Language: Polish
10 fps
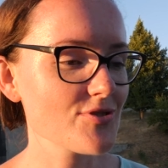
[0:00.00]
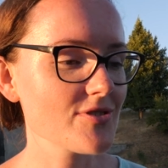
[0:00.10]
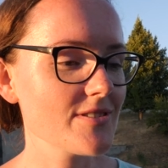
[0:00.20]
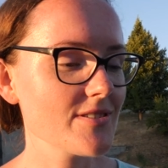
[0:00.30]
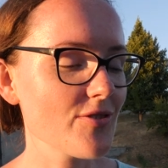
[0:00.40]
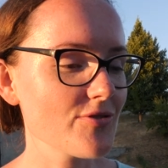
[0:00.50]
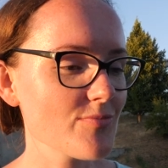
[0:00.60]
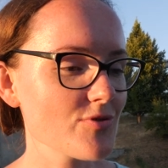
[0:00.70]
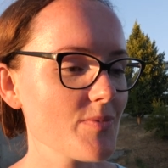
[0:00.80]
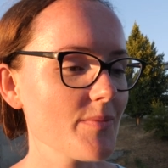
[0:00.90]
że, y, o
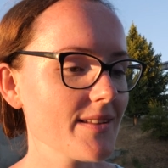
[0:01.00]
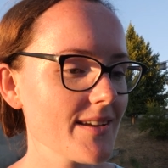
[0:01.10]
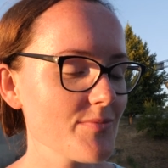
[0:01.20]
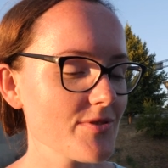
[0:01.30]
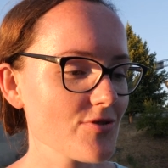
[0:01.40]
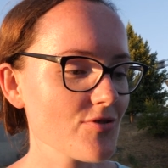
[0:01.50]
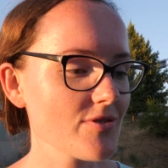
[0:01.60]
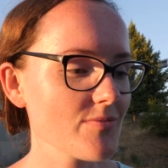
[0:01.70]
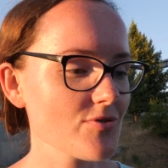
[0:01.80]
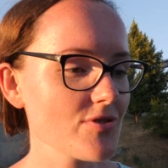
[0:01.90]
tym, że pamiętajmy też o
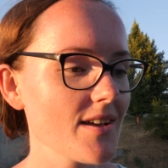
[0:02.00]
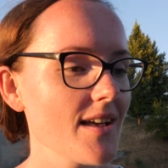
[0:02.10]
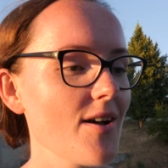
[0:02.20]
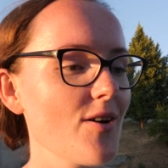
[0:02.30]
tym, że